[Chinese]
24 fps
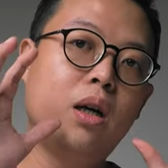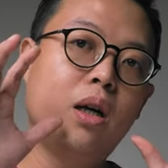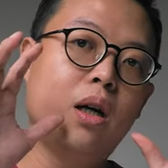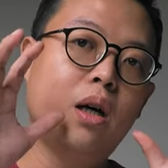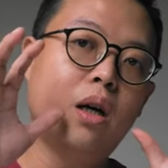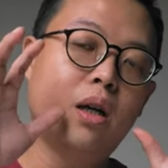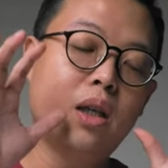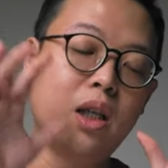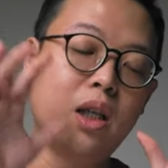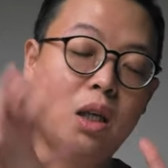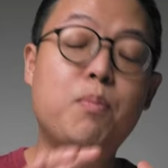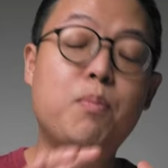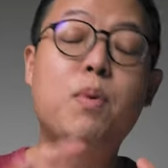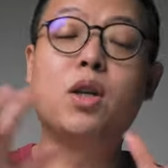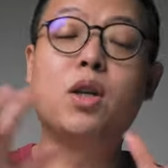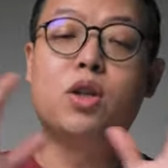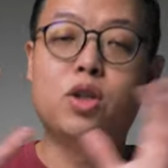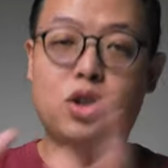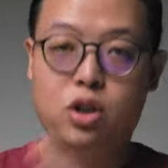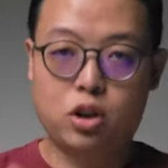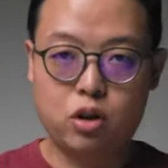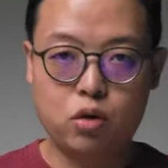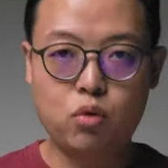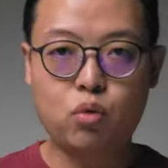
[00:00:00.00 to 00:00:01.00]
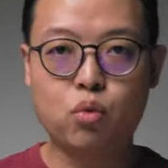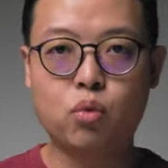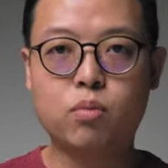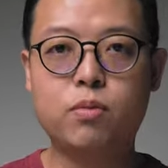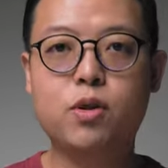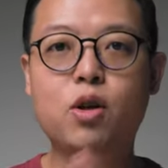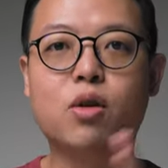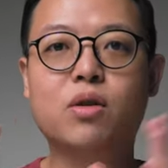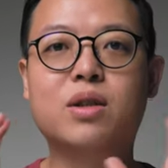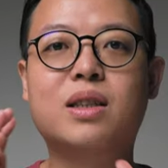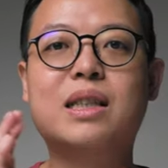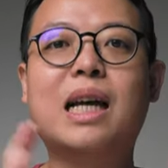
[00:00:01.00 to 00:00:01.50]
呃，一比十五，
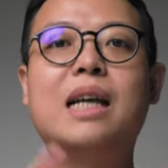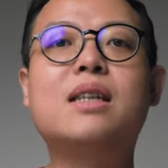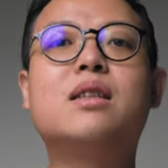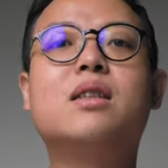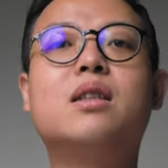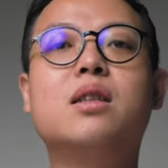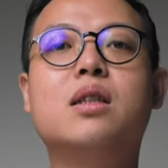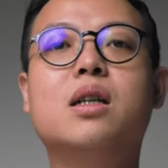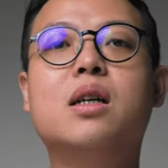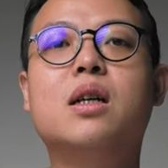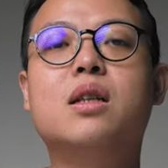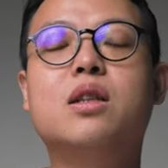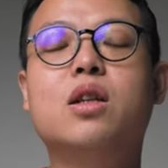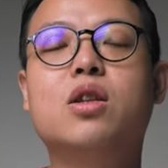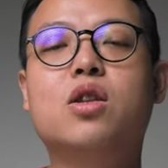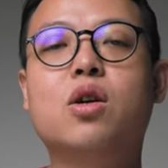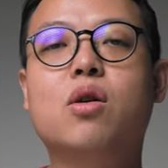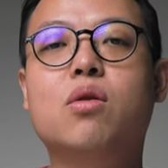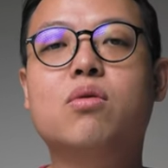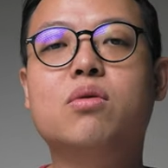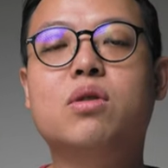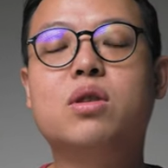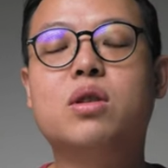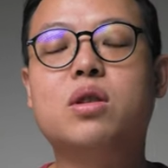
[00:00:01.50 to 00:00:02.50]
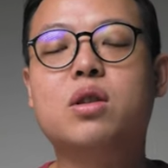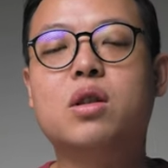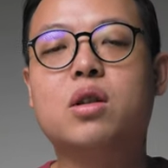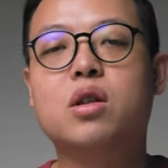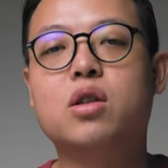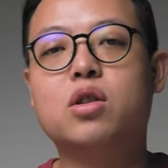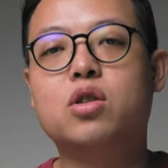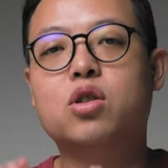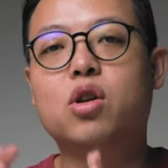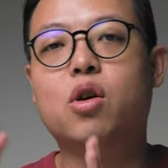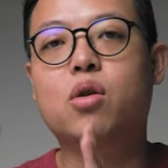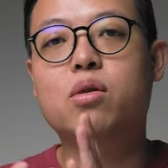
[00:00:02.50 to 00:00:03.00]
用三十克的豆子
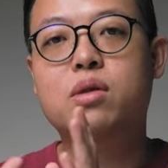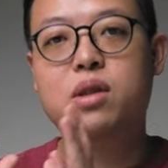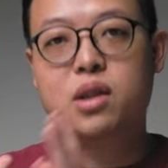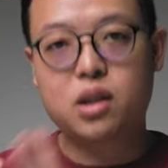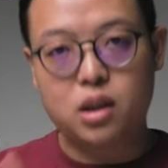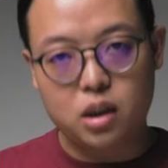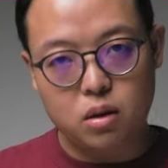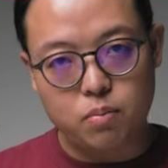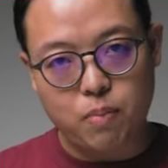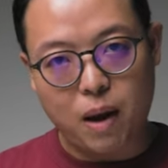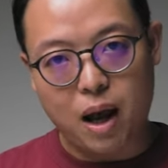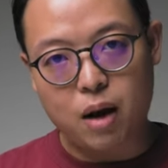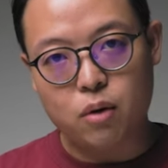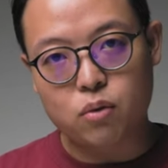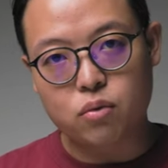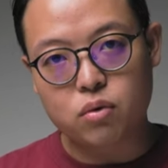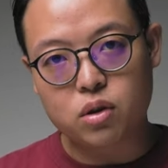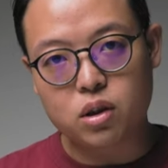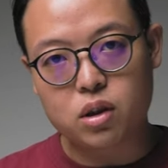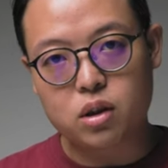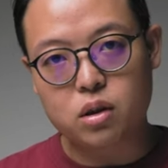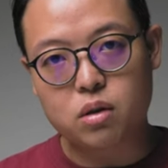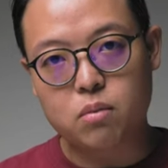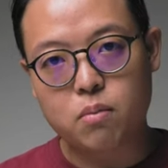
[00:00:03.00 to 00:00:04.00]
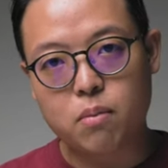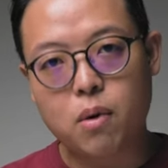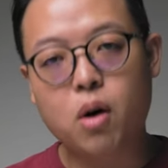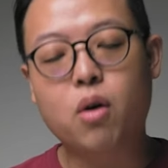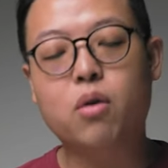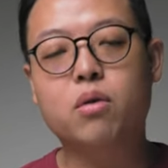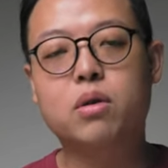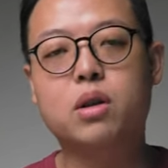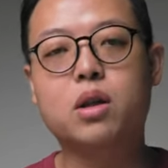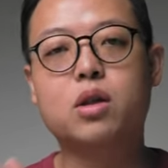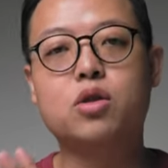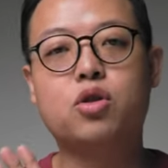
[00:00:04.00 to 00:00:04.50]
呢，冲四百五十
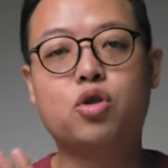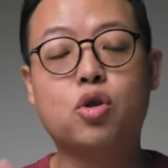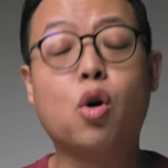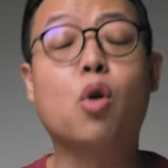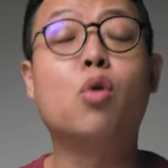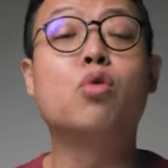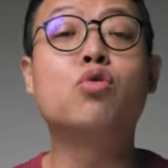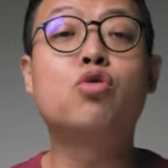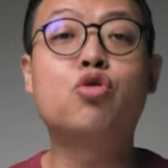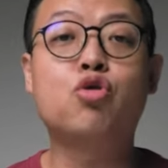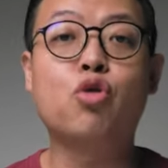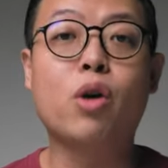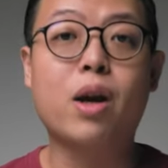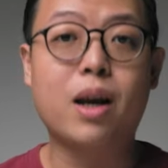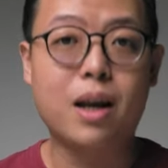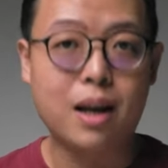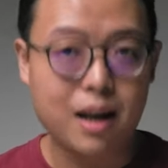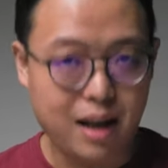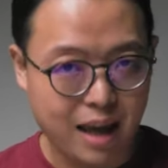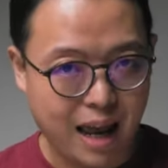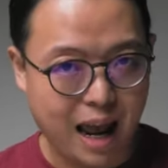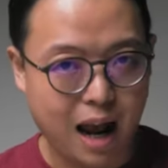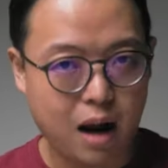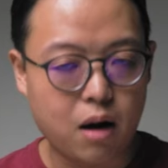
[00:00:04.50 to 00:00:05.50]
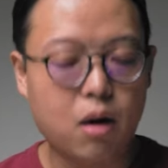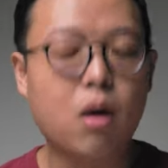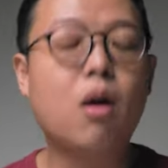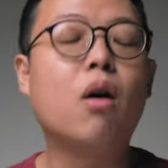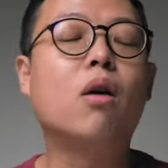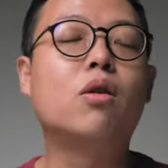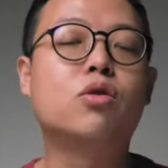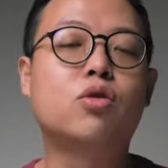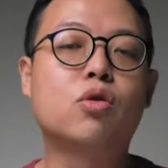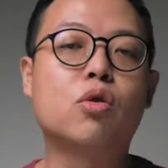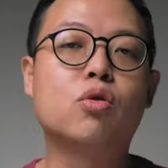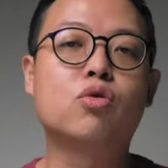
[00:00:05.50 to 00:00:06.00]
ml 的总水量，
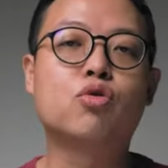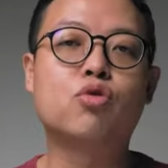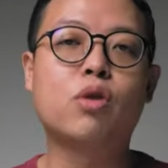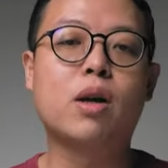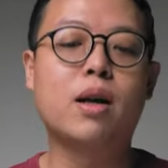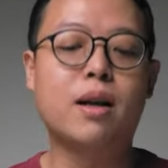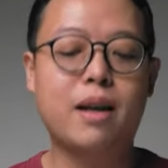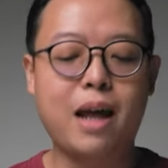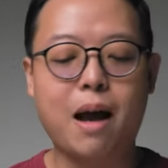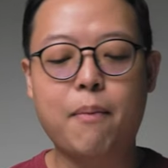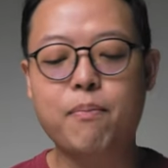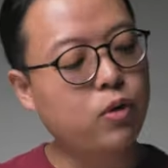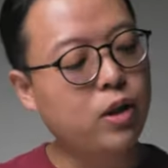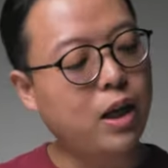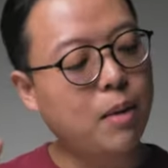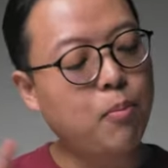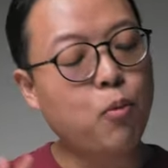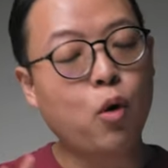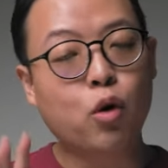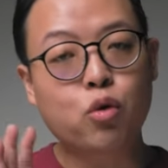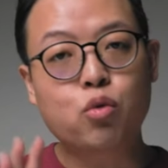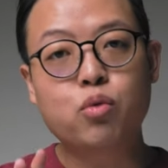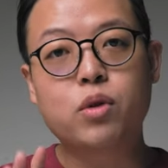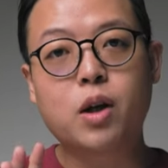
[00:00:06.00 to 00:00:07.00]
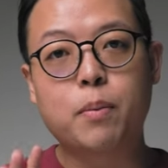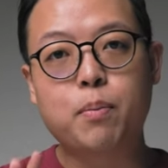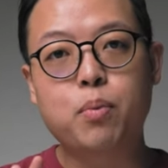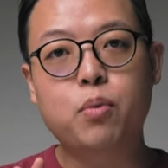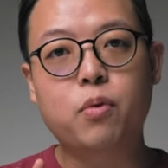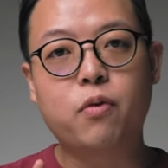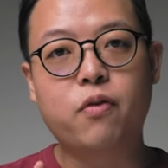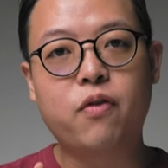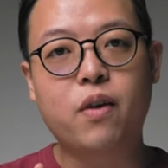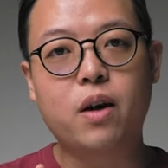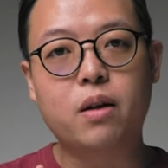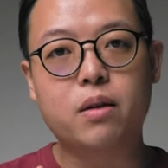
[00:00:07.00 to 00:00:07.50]
哈，总水量。研磨度的
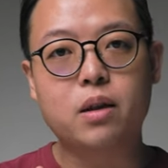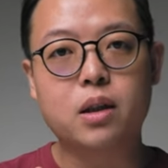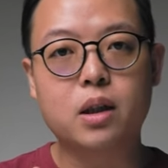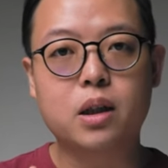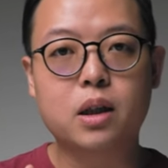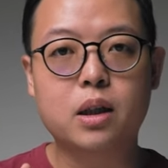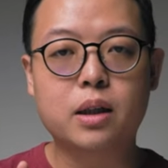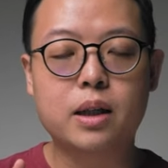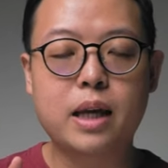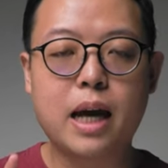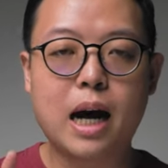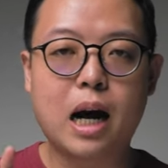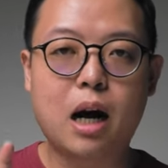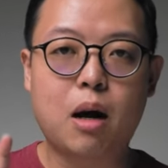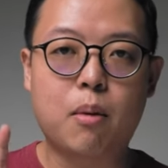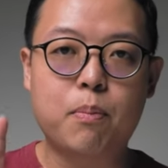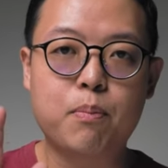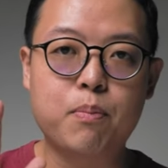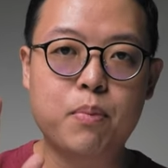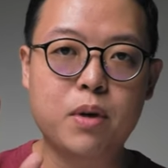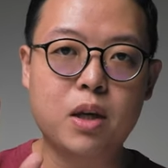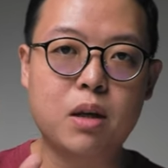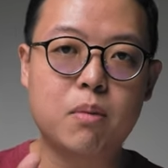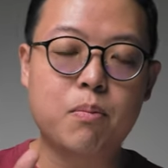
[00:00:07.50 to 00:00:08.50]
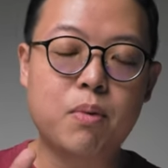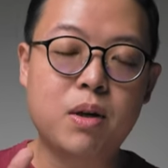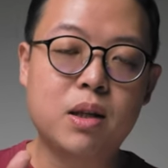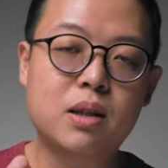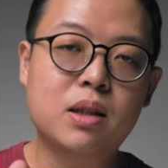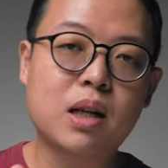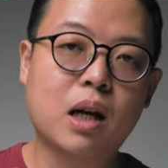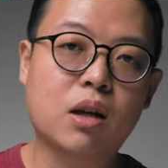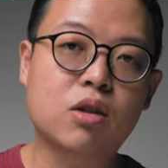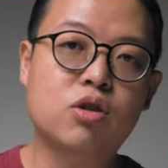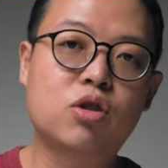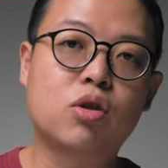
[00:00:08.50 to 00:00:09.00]
部分呢，要比平
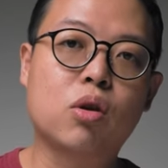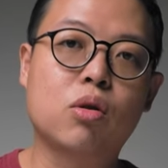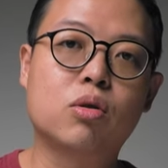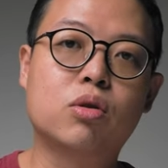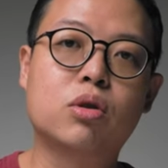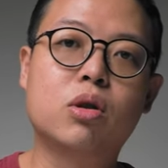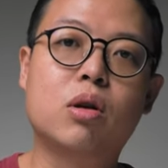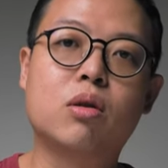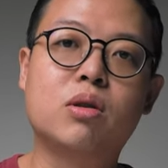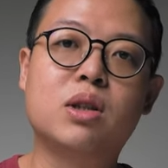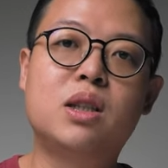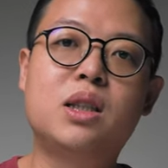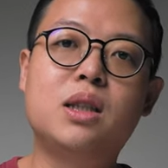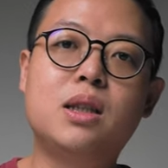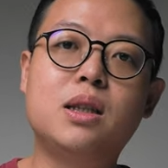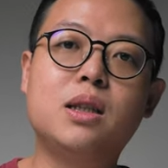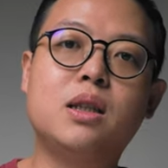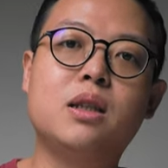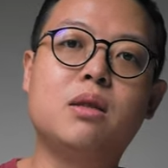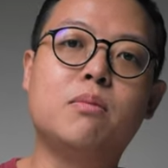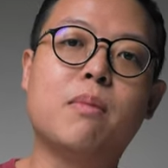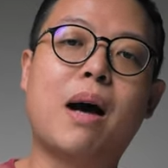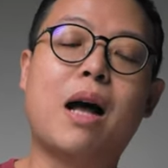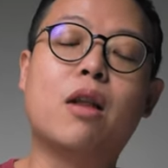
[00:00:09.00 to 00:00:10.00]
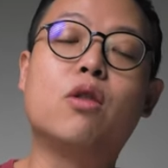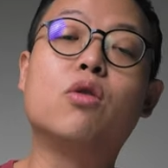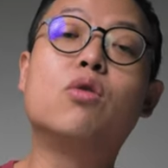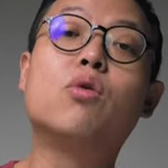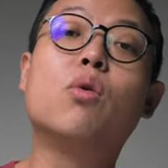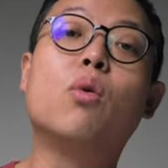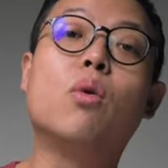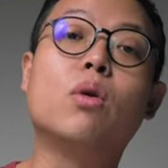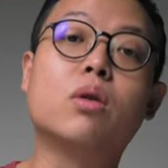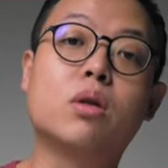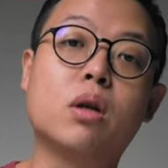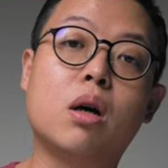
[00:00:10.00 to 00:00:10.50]
常手冲细蛮
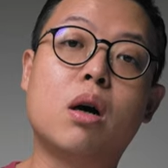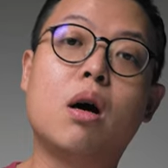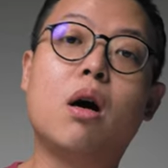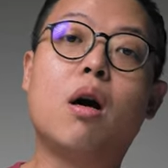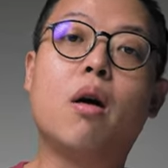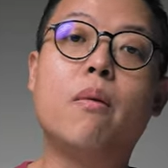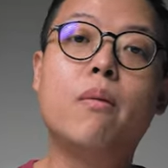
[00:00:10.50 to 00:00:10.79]
多的，哈。